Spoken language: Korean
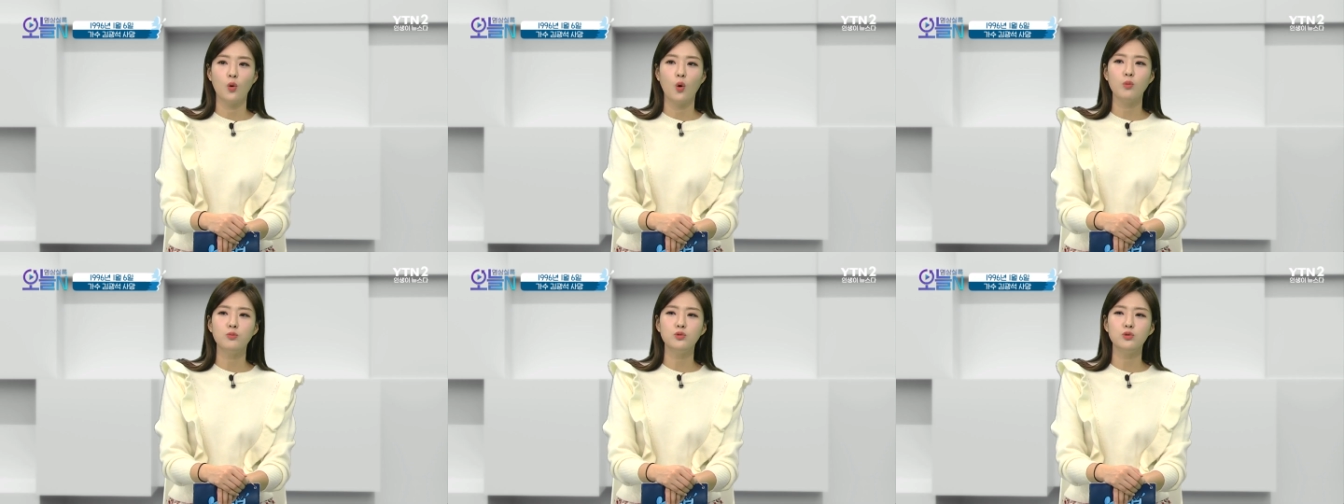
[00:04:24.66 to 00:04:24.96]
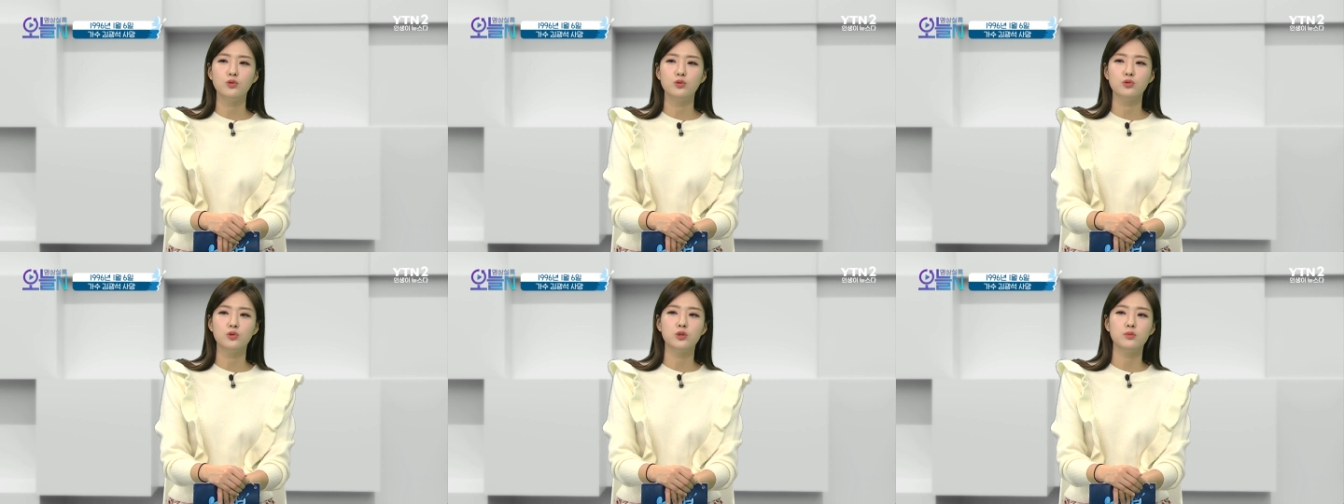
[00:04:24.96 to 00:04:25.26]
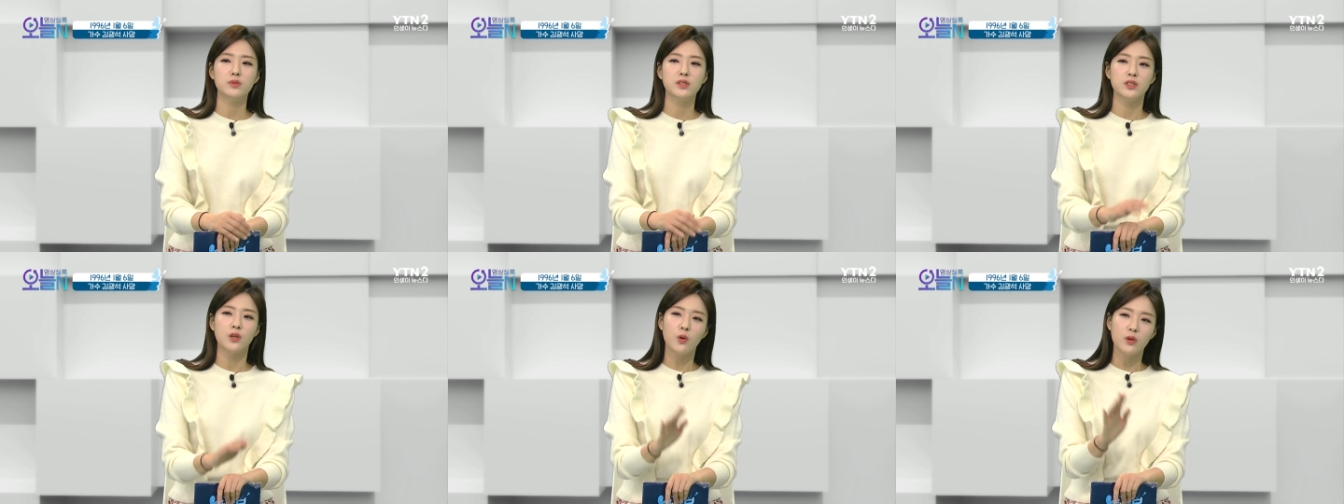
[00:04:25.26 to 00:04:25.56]
너무
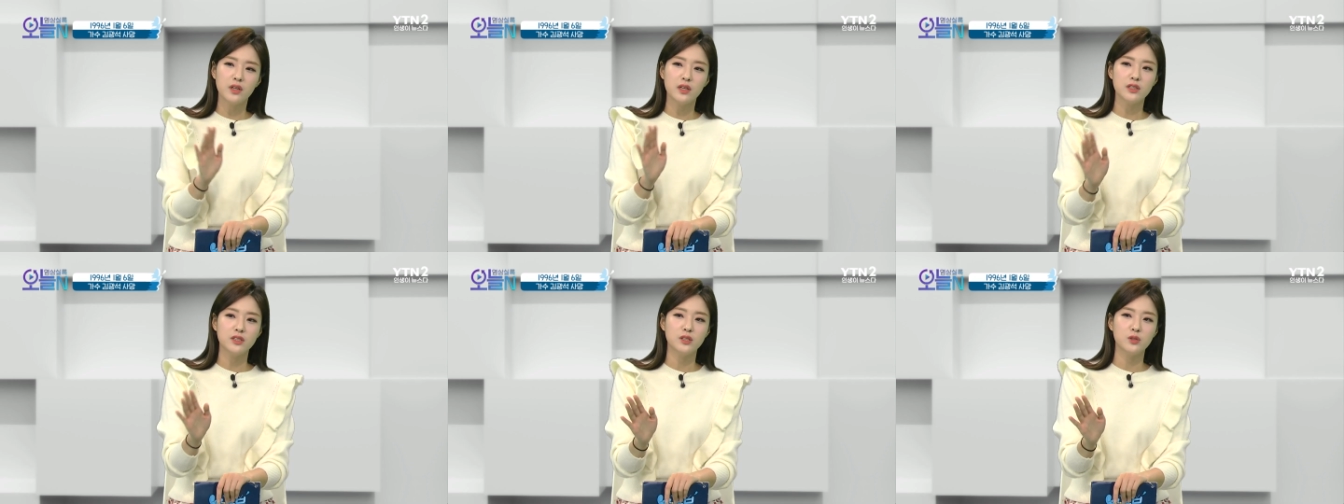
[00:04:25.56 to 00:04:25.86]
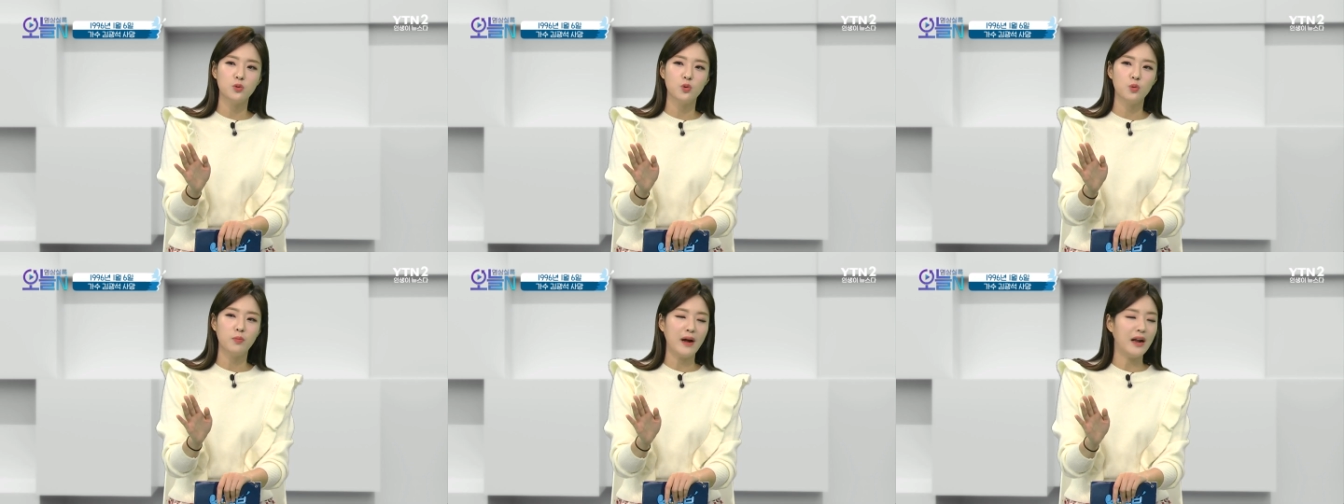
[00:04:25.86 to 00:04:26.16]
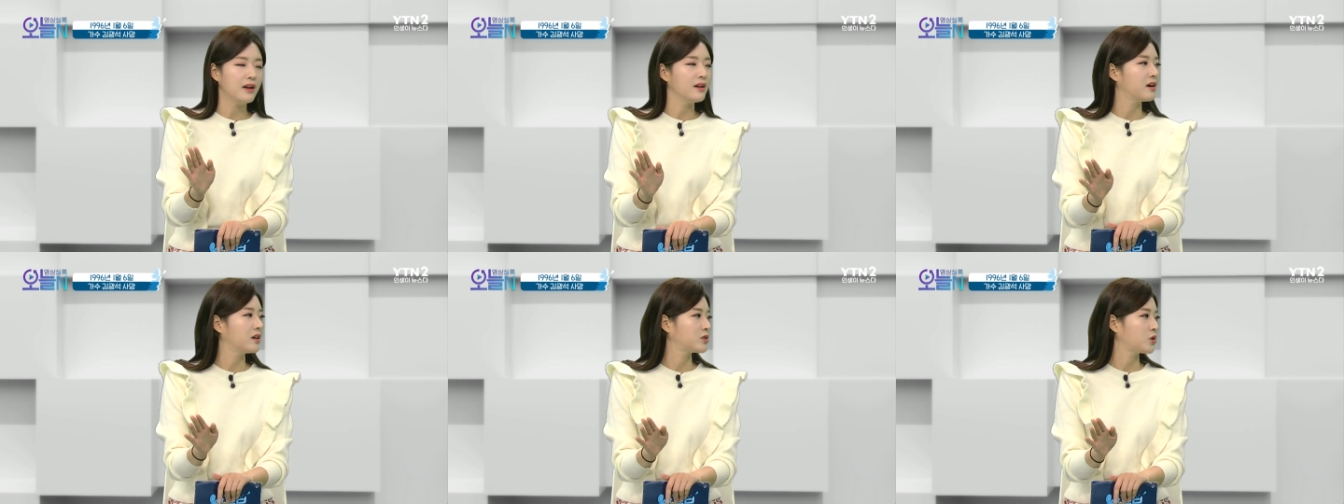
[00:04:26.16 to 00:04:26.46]
웃음이 선하시고
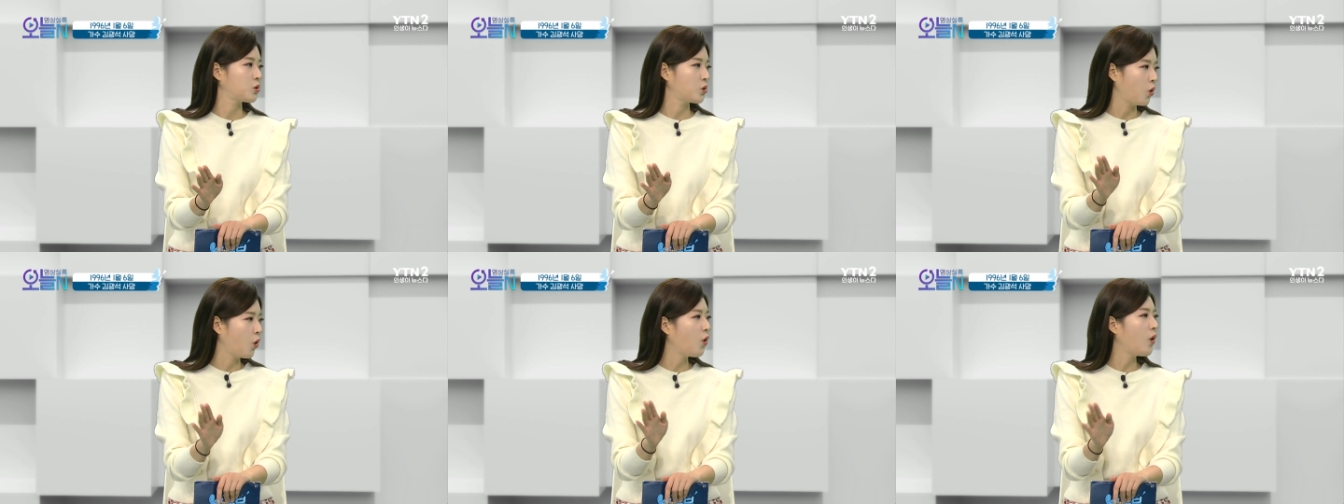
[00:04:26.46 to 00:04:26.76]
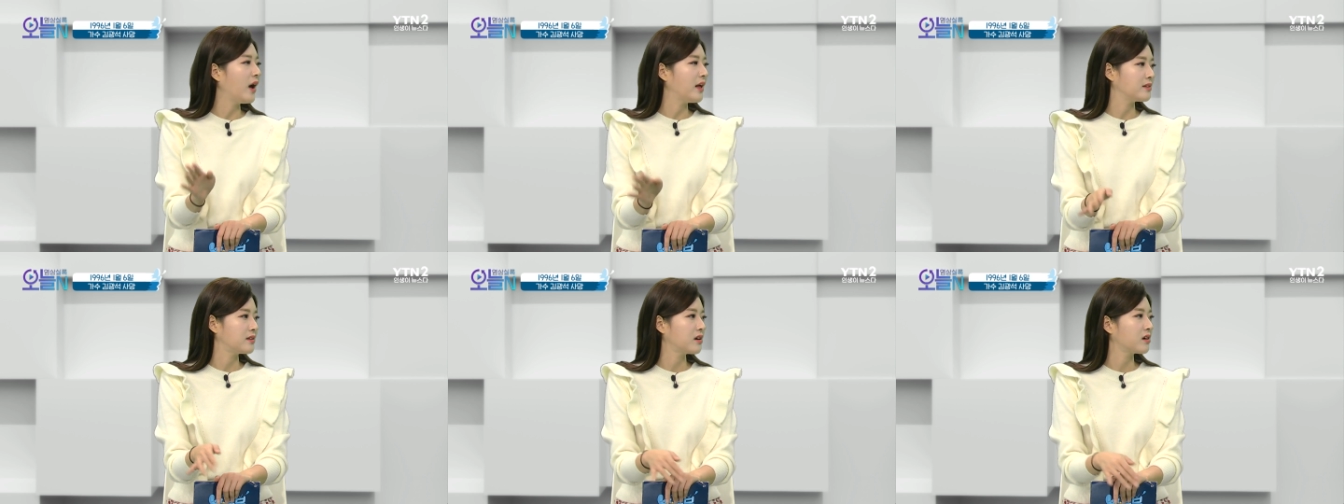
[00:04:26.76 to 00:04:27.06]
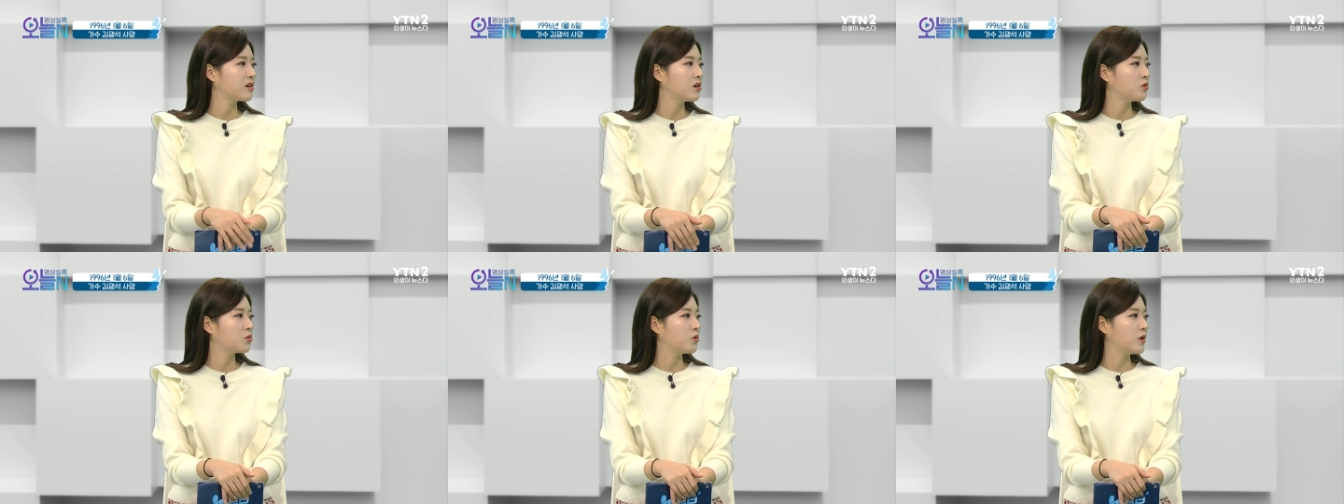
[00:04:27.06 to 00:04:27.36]
밝아서 더
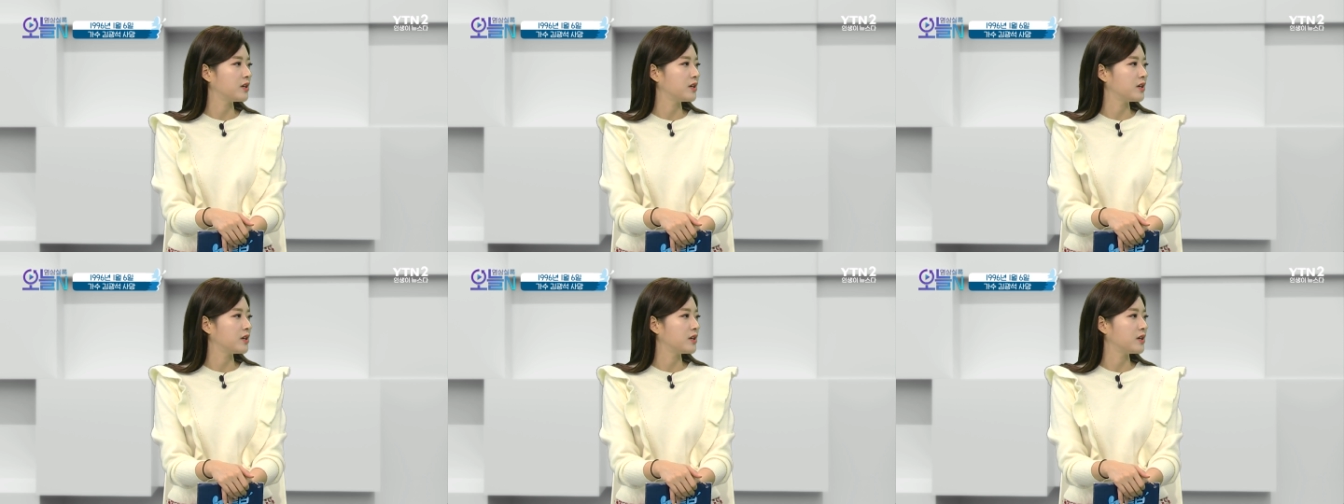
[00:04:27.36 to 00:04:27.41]
안타까운 것